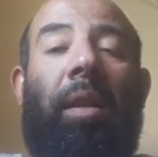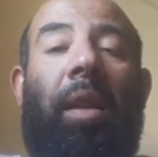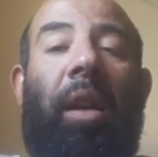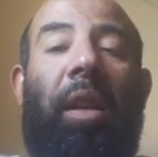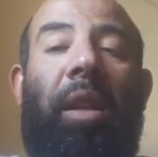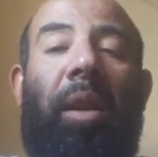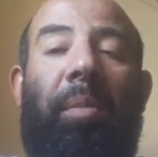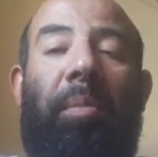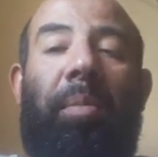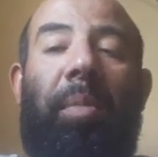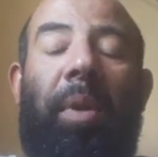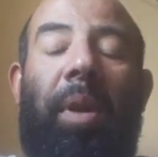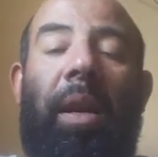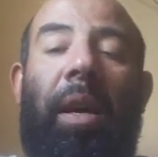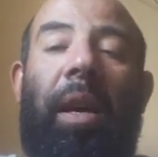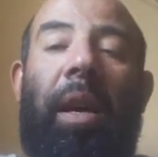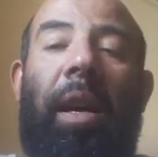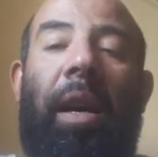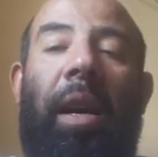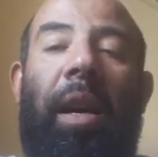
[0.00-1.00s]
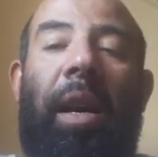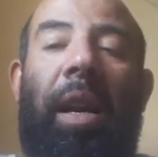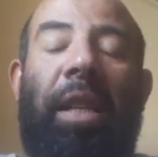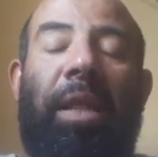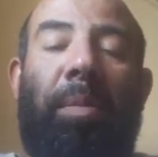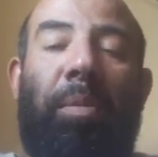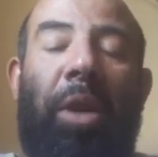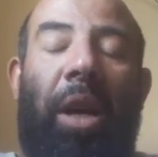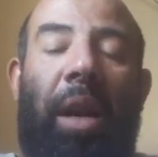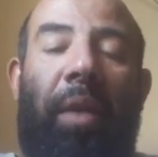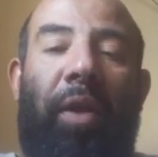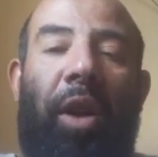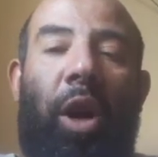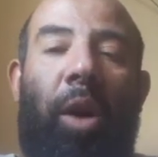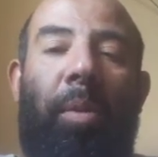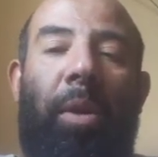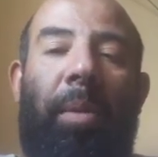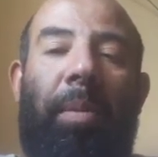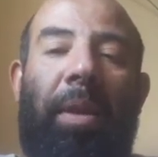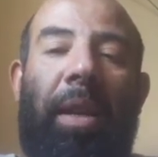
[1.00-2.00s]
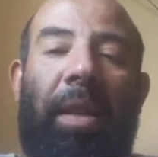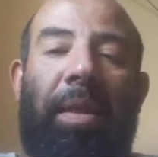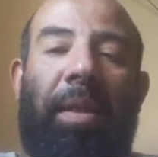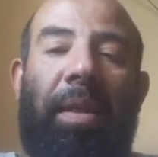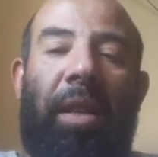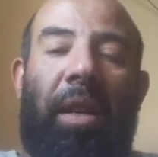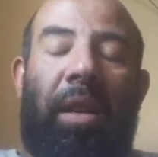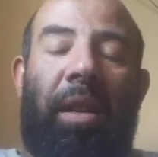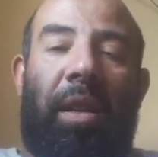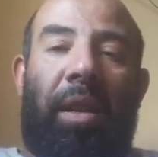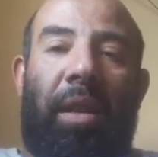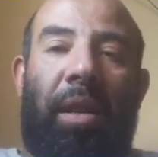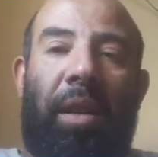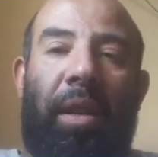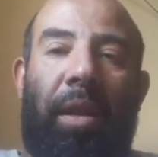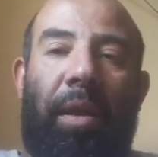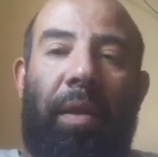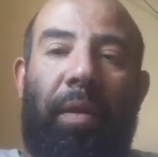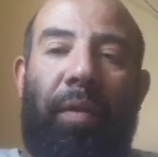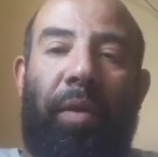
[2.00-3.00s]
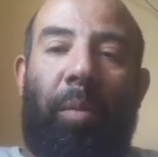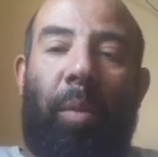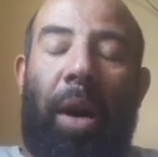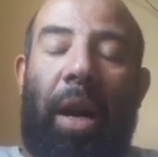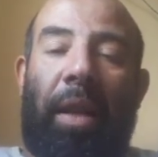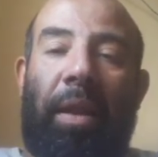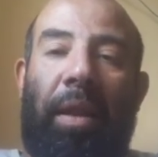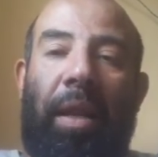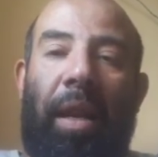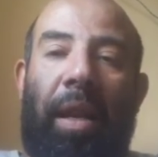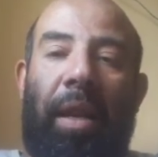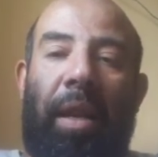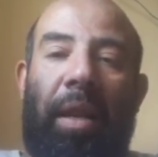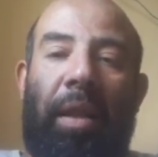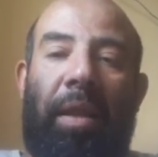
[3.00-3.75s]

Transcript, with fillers: طيب آه لازم تعرف العوامل اللي بتأثر في معدل